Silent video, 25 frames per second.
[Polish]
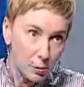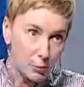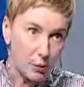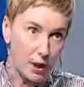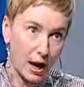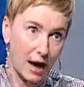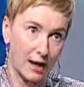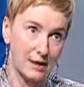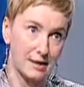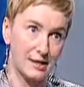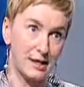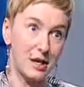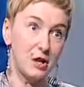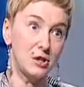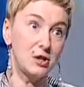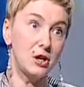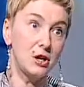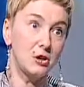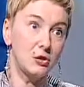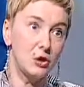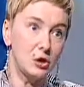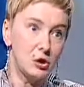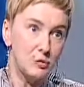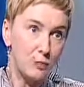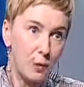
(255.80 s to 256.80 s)
piłkarskie,
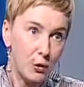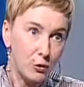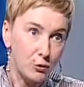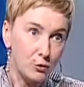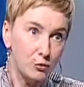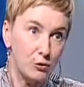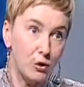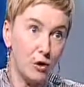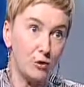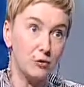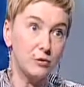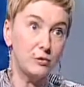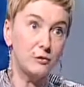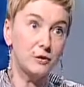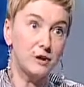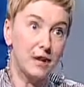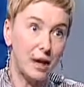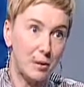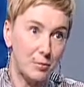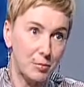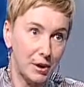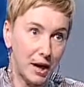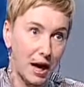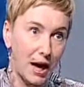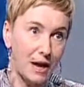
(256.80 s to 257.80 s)
sięgnąć po juniorów,
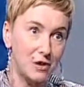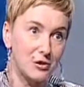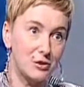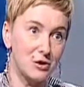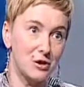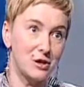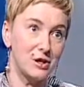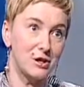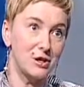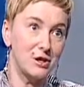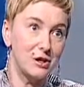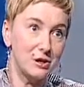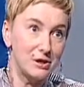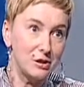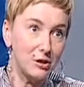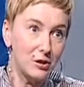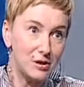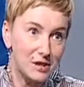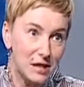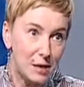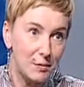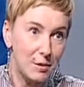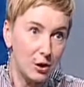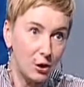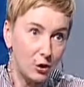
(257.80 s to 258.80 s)
trampkarzy i
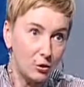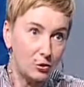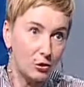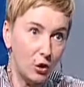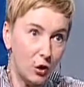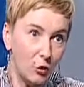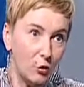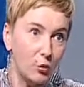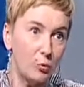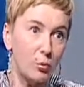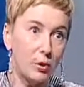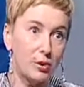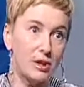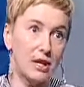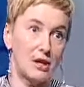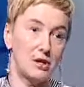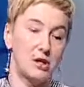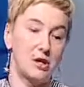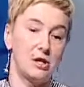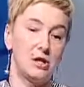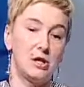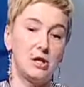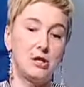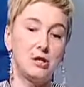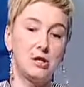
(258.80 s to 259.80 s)
do samego dołu po
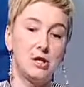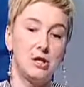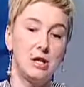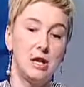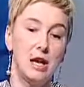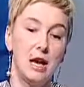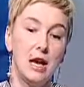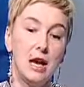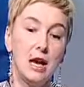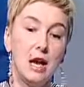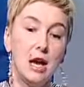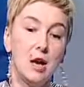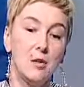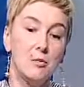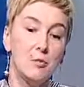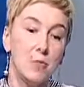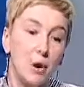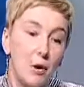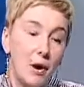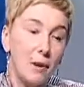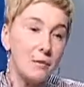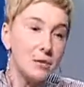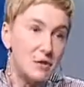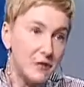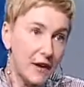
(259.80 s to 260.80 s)
nasze dzieci.
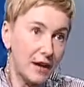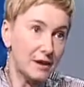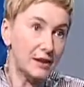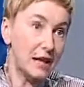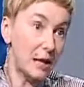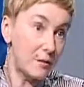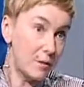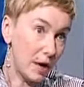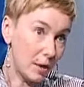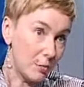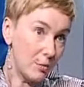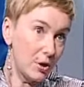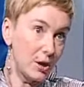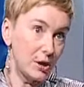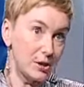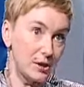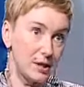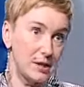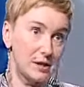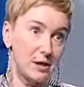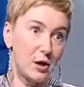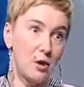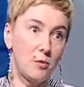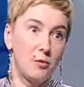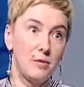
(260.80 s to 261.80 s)
Byłam świadkiem, jak moje
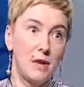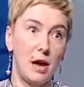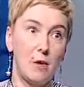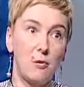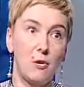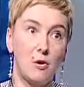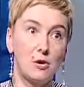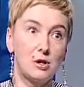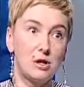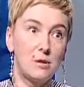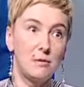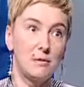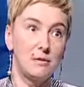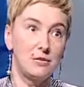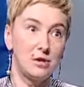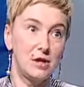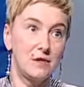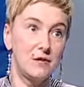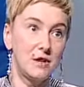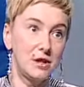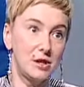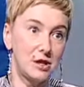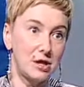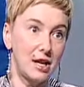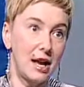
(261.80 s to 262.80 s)
dziecko miało
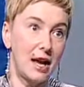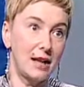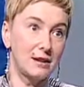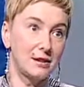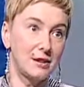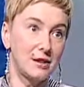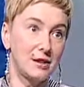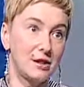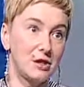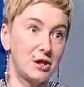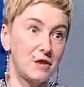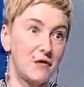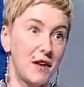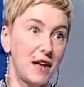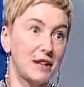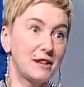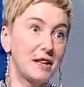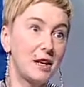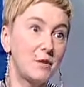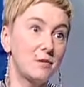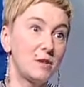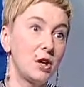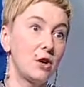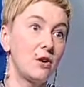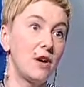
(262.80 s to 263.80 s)
8-9 lat,
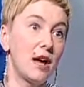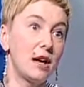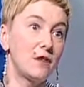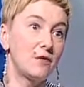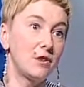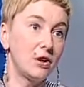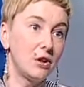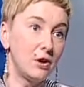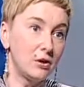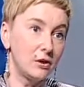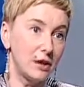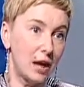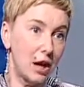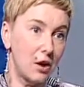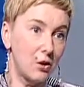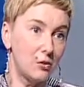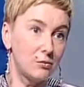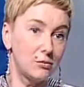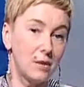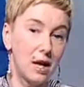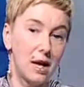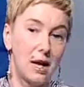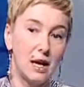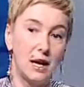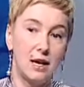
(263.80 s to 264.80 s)
świadkiem tego, jak
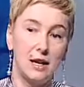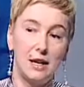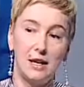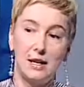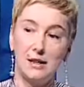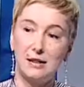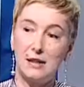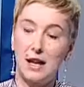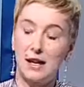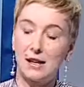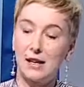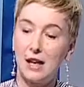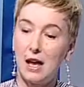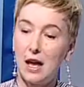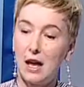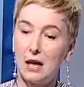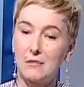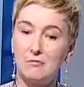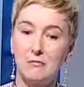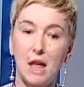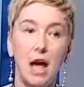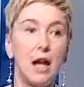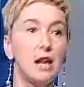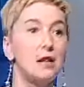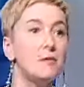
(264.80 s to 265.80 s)
wyglądają e,
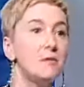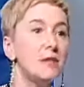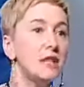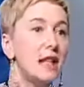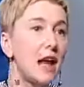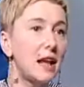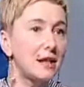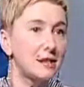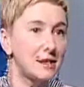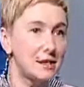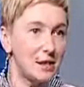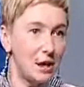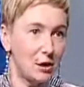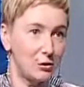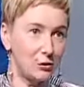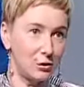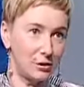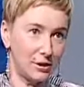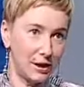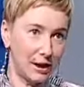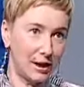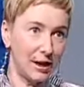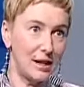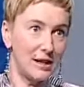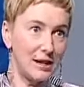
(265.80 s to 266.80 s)
takie eliminacje do
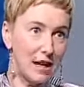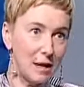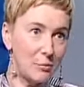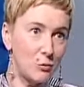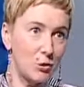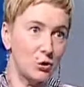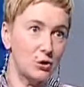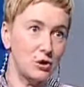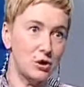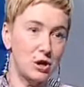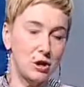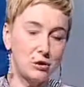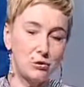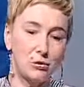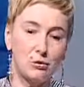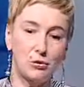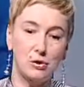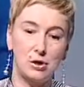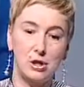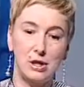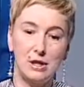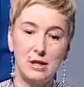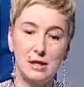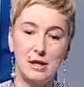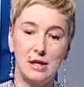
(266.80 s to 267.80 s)
takiej najmłodszej
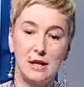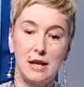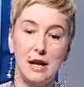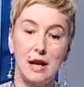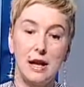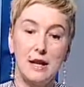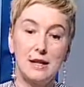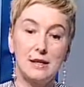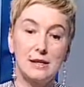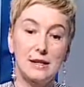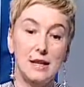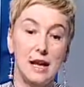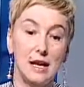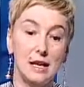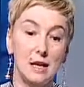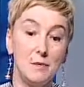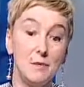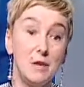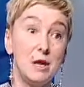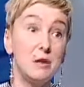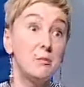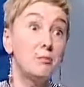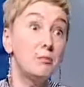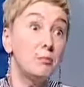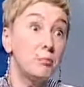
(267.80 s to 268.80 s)
drużyny, z
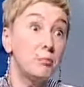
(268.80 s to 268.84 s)
jakimi